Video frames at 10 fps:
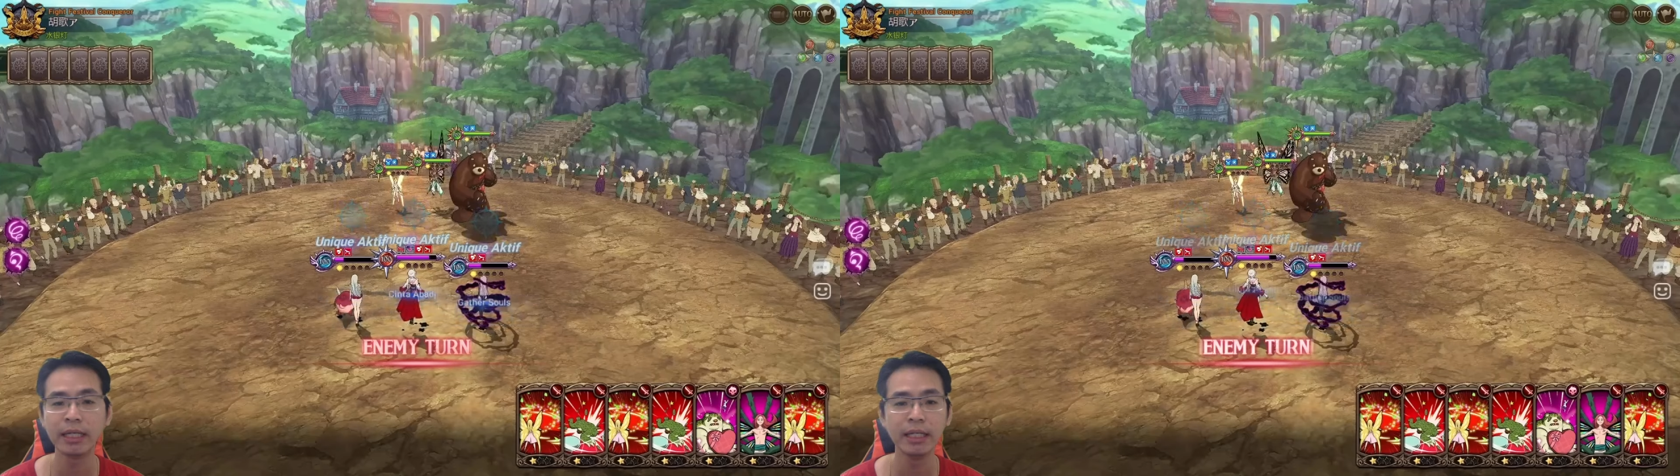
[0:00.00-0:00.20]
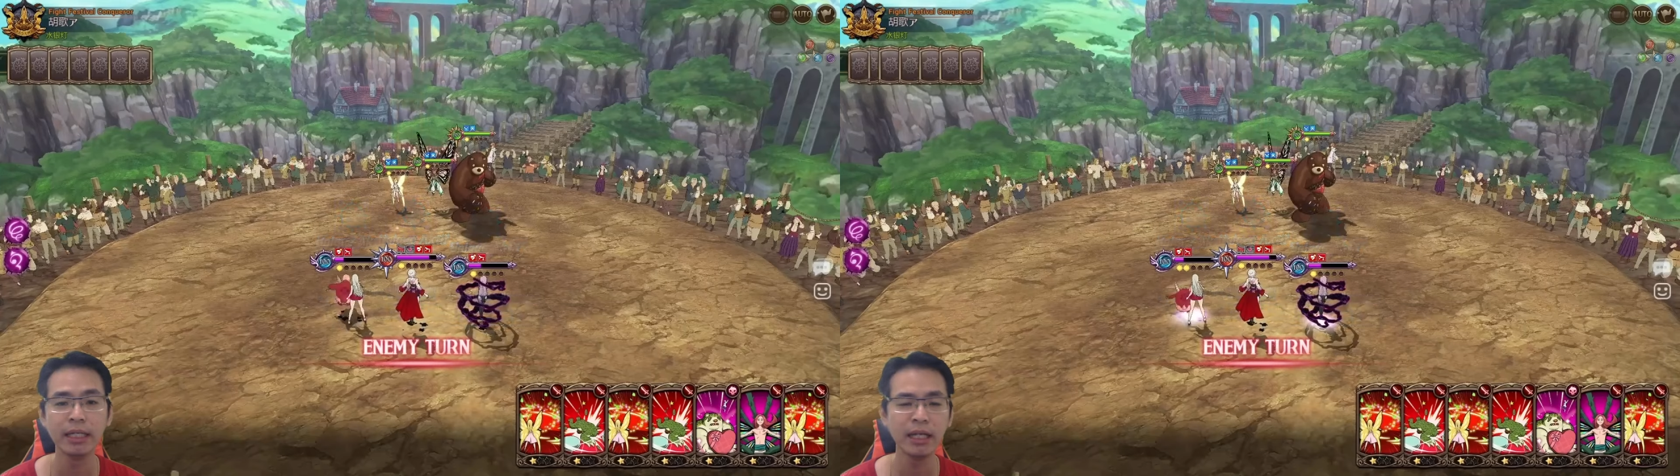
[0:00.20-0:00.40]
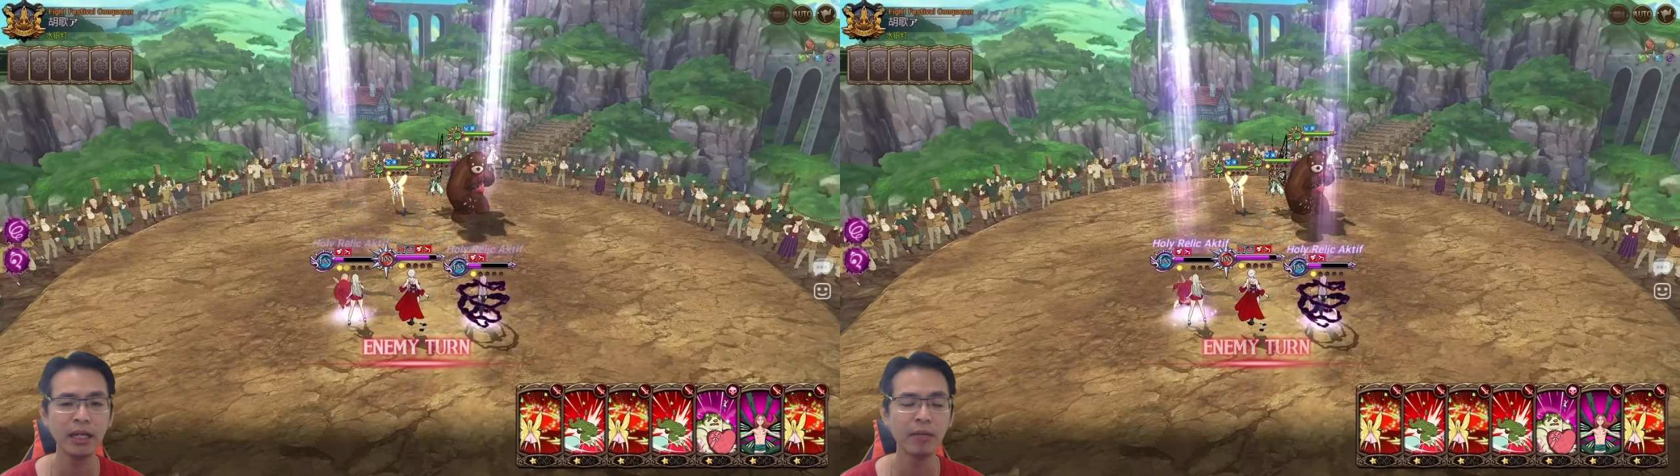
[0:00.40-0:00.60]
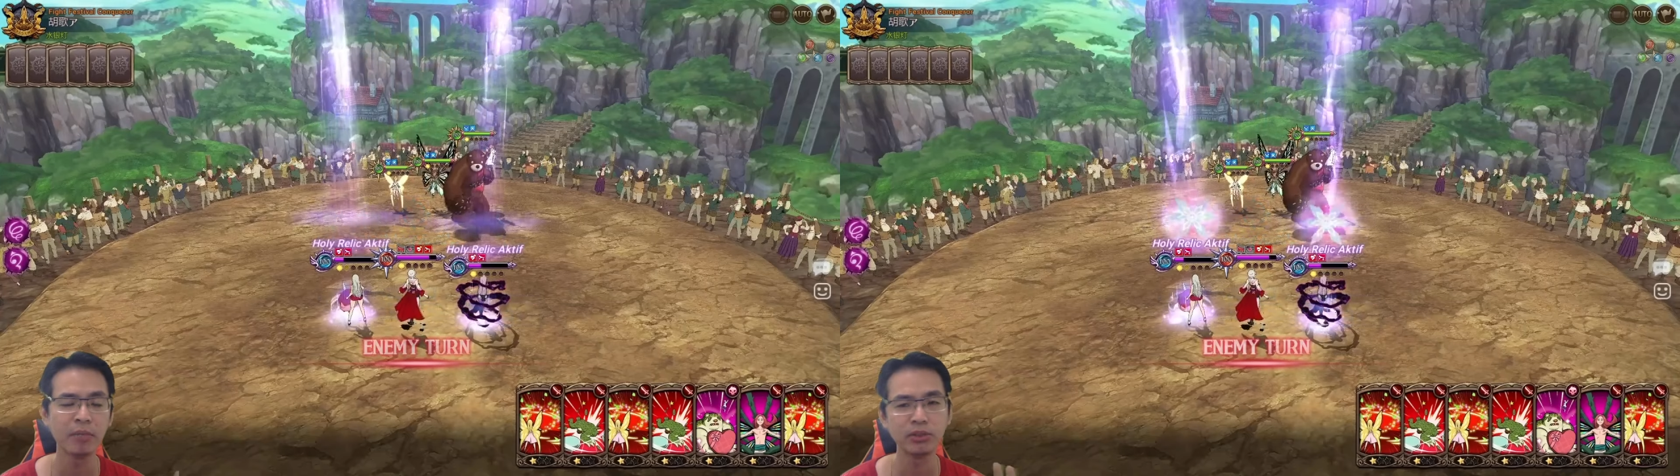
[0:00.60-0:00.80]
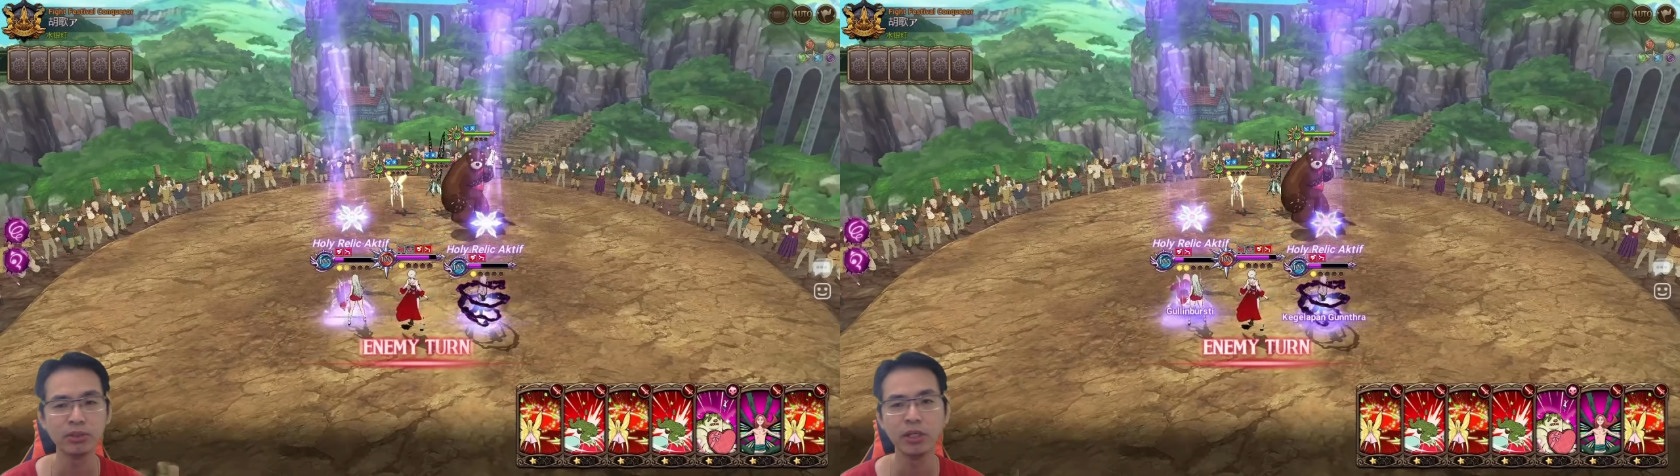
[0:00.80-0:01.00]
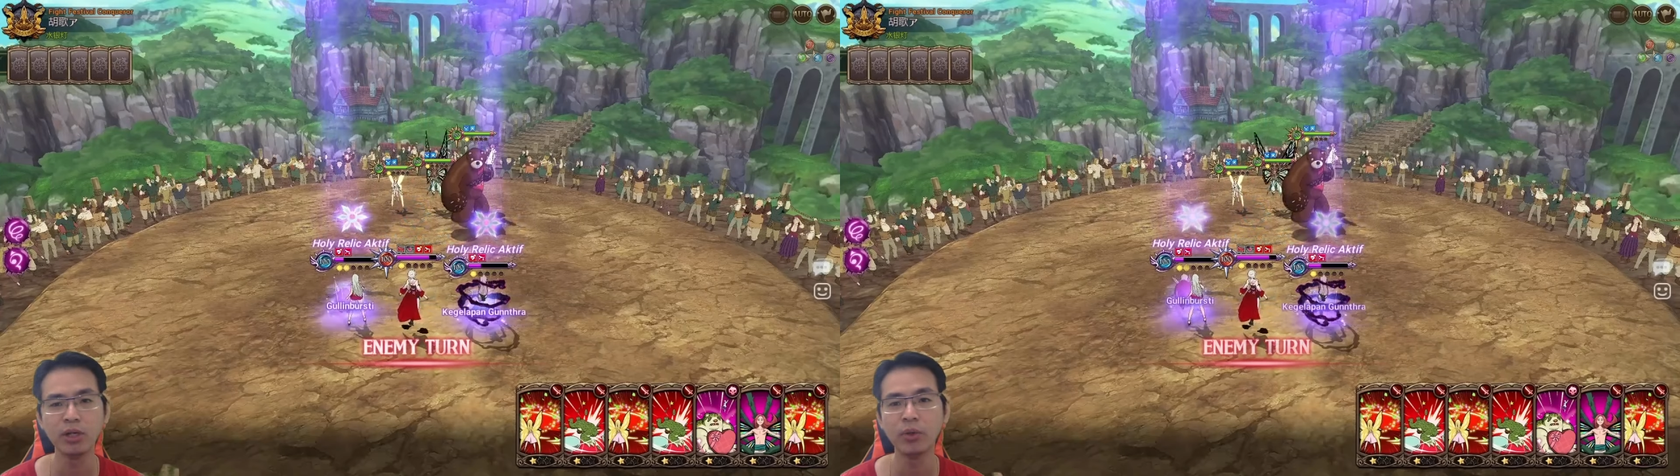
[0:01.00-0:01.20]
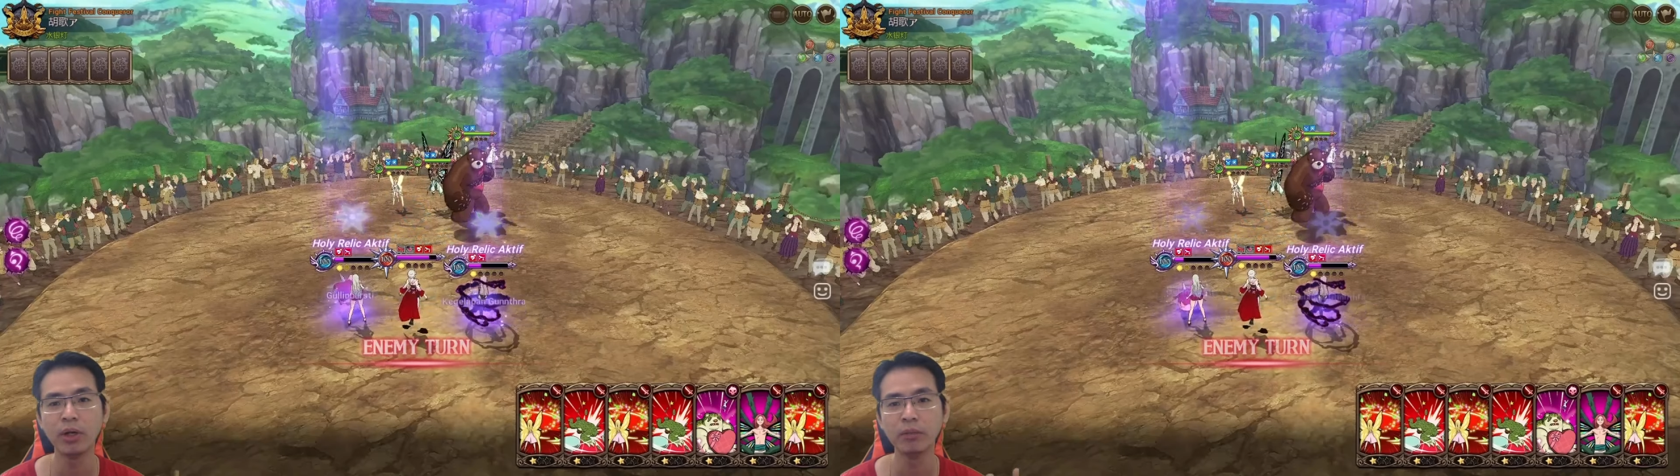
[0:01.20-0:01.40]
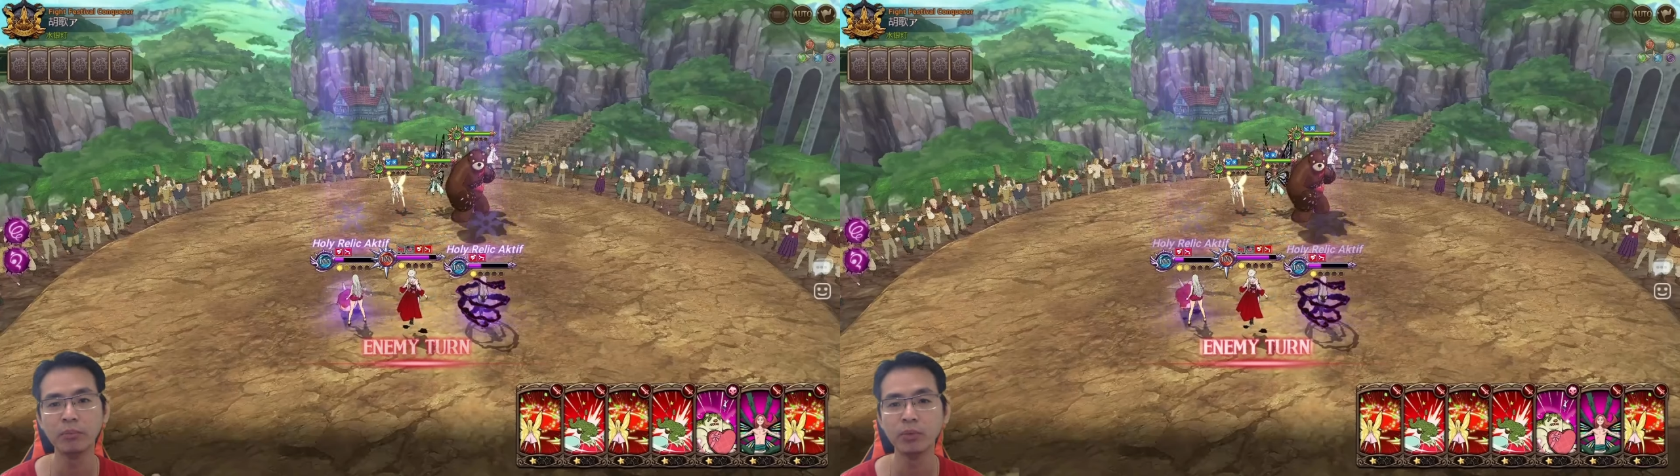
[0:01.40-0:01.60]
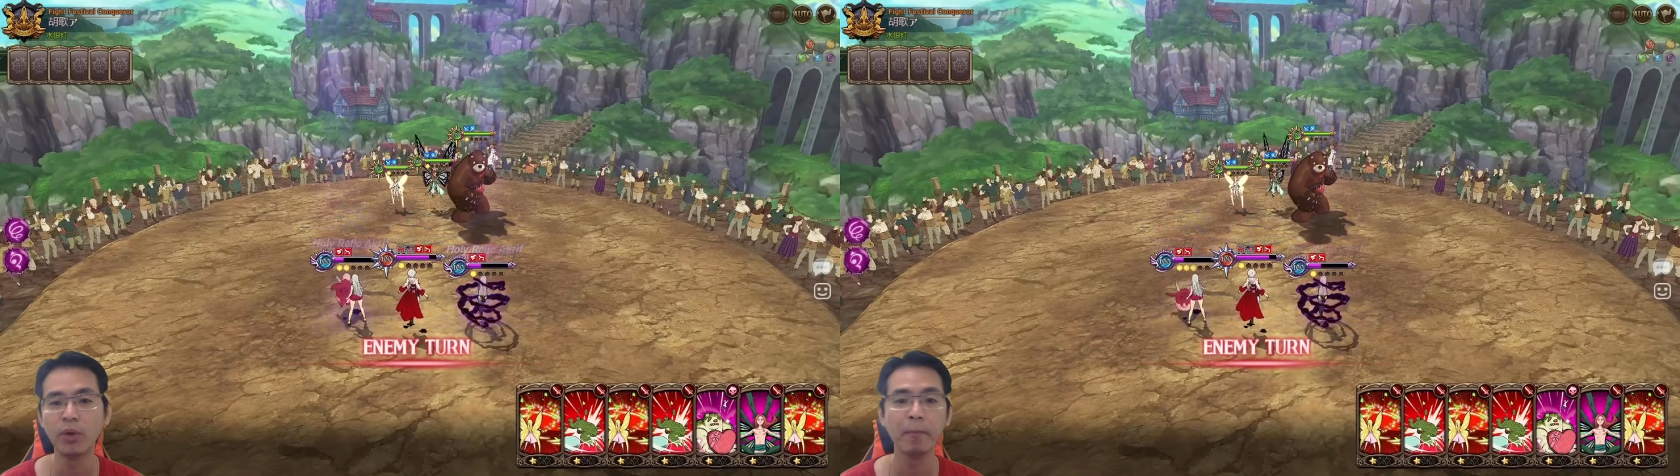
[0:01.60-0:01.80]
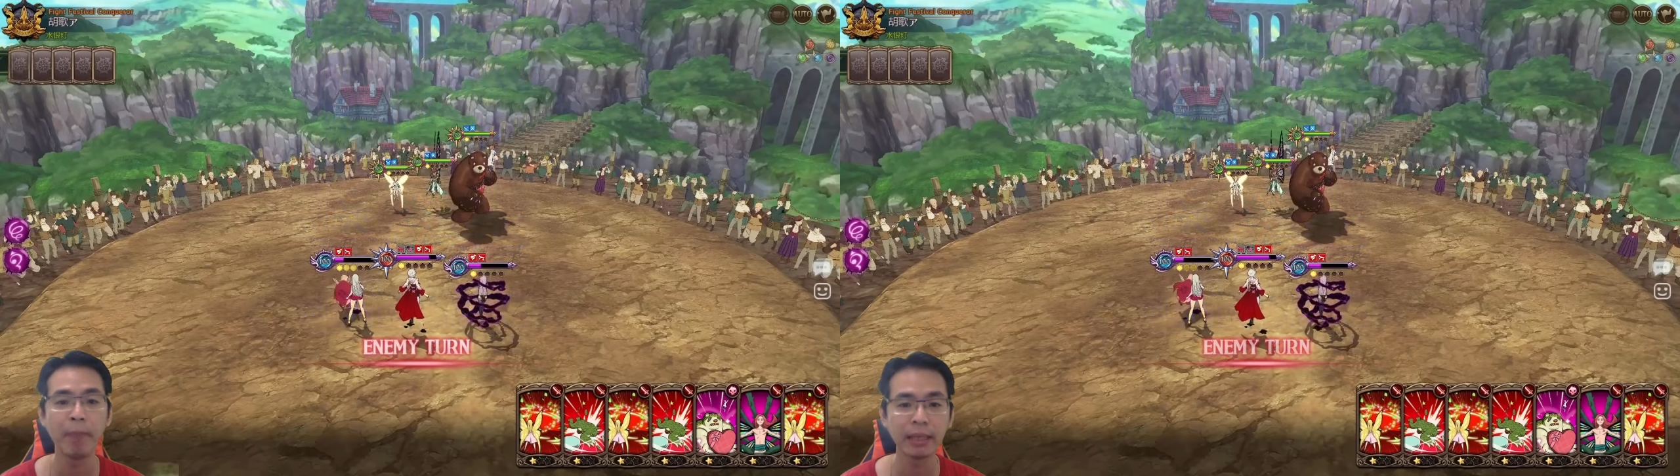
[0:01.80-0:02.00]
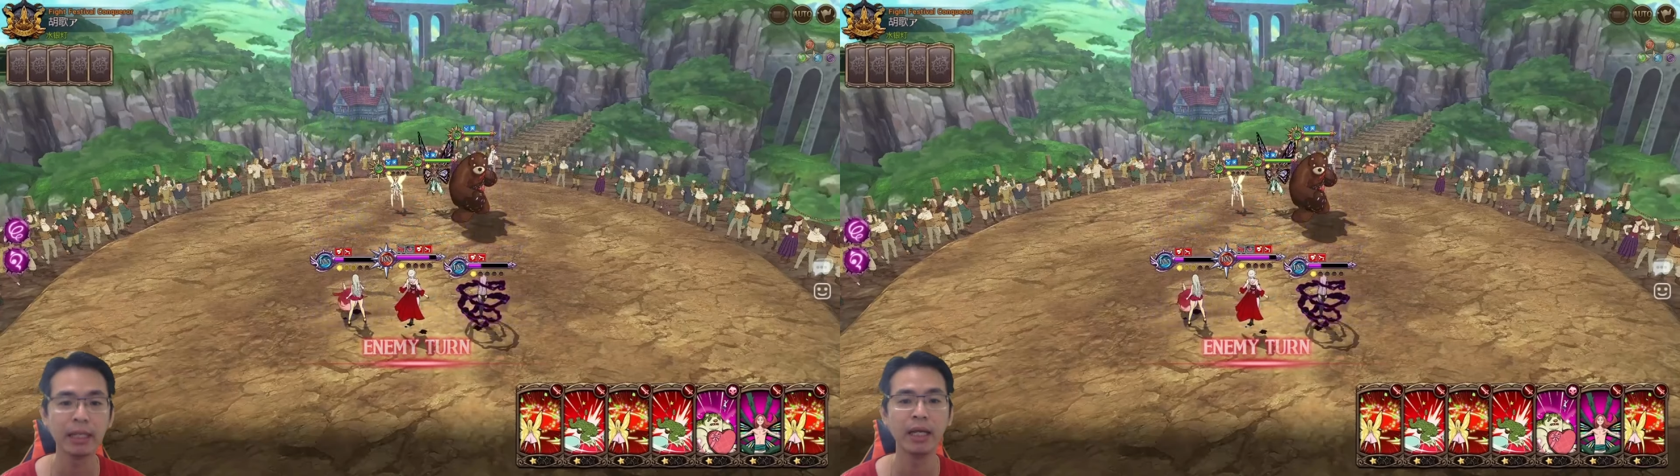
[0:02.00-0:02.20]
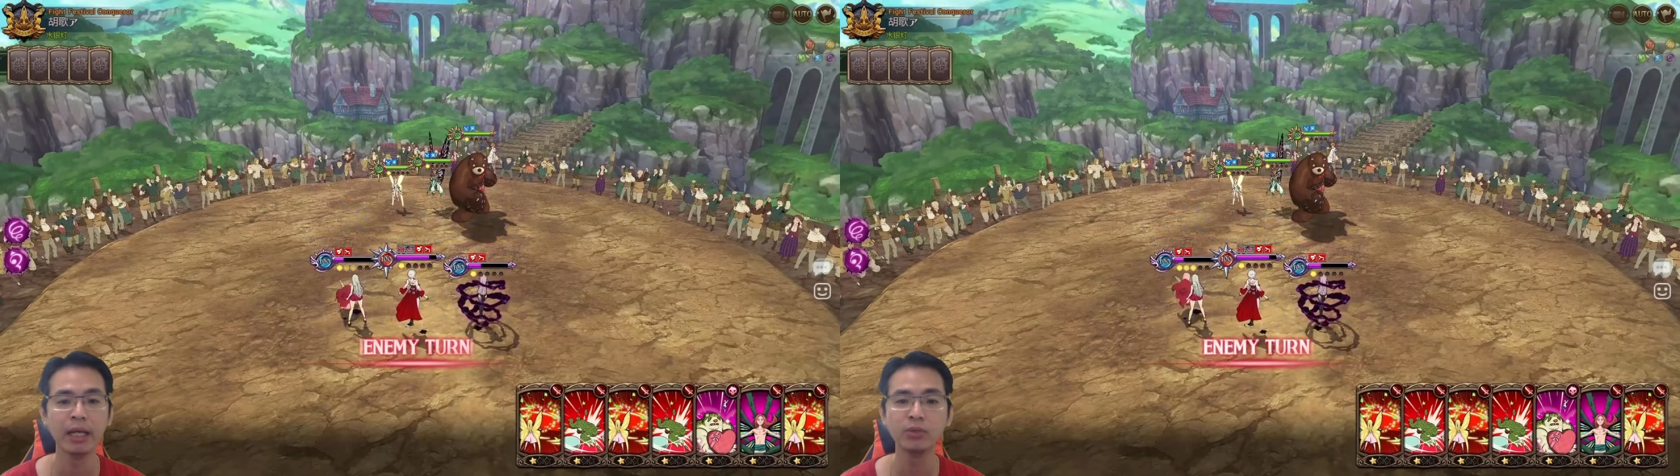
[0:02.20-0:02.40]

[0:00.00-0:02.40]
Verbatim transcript: kekinian ya maksudnya 2024 lah ya,